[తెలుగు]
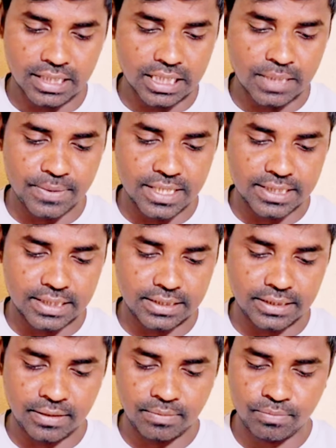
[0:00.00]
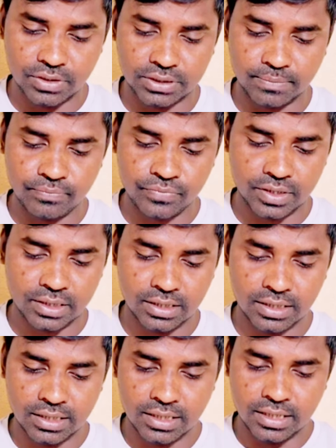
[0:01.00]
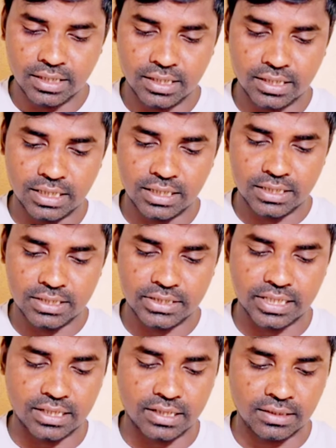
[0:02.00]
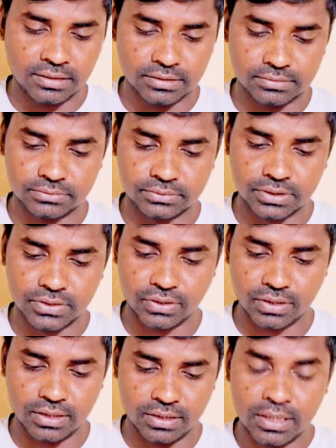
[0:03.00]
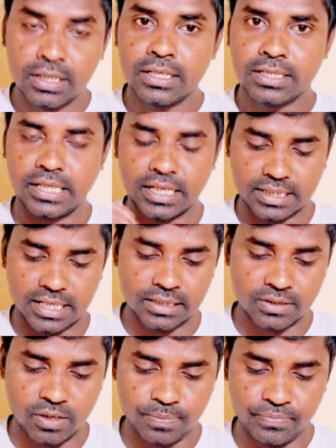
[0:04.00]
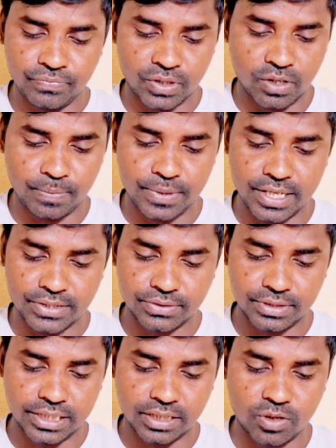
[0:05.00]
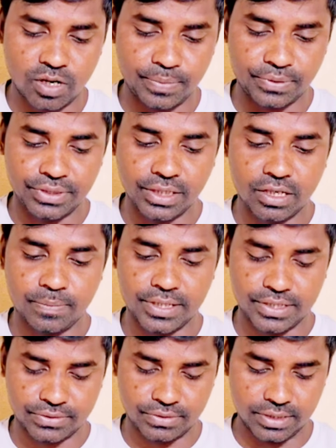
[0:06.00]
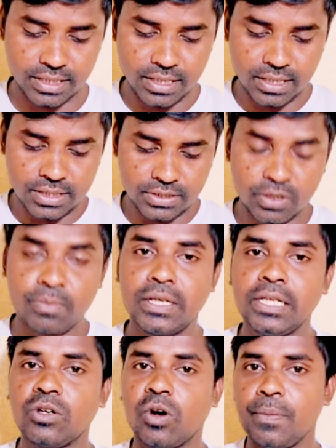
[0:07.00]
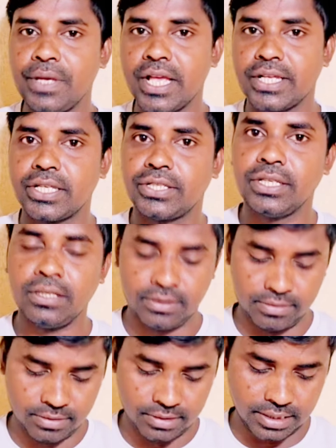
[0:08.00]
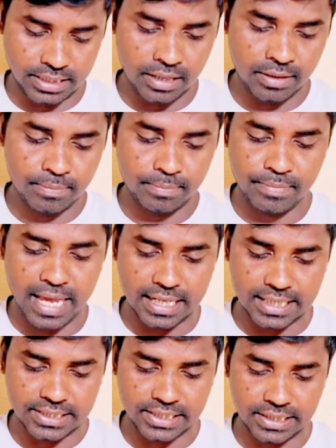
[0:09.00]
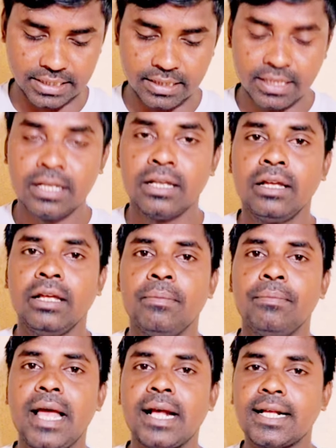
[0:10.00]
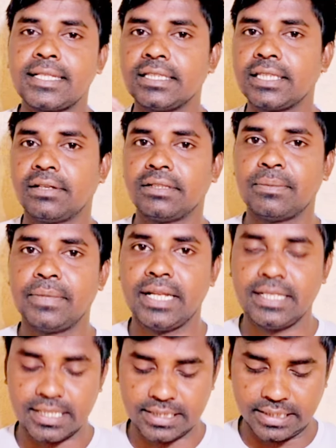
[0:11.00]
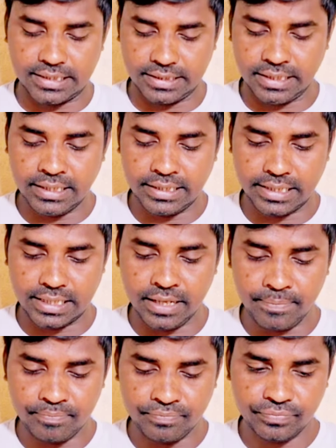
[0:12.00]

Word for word: ఎలా కాపీ చేస్తారండి మొత్తం ఇట్లా షేర్ ఆల్ సారీ సెలెక్ట్ ఆల్ కాపీ కాపీ చేసుకోండి ఇక్కడ కాపీ ఉంది కాపీ చేసుకోండి సో మళ్ళీ కాపీ చేసేసి ఇక్కడ బ్యాక్ వచ్చేయండి బ్యాక్ వచ్చిన తర్వాత మీరు ఏం చేస్తారంటే ఇక్కడ